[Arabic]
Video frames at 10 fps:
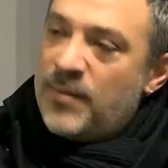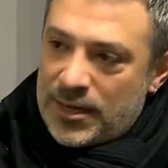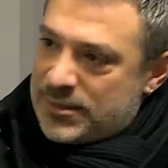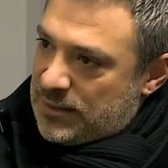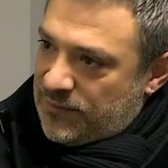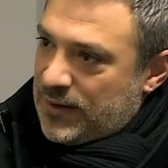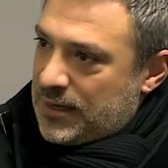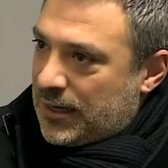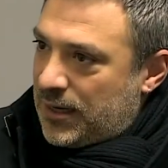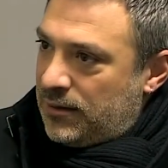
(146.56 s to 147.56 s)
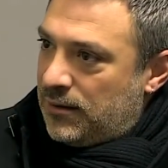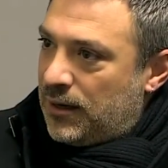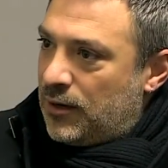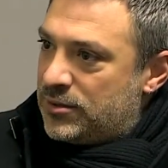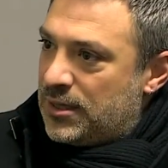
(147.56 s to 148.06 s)
مارست الفن اكيد الا
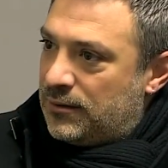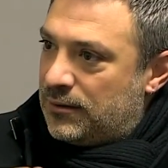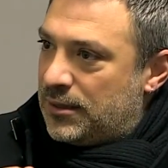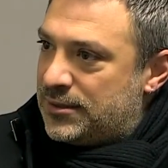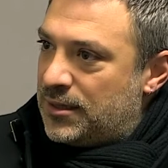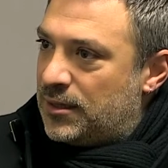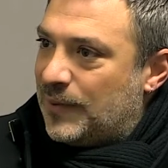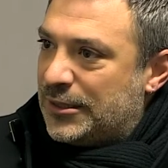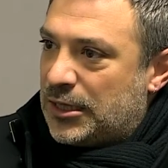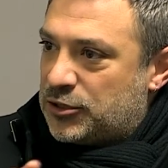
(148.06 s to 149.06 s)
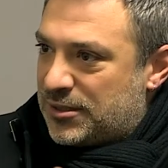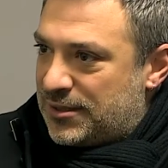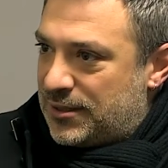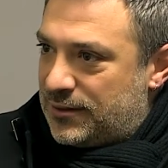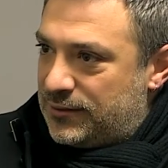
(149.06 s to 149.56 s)
لو صرت لسن 18
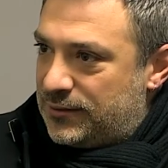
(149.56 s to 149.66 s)
سنه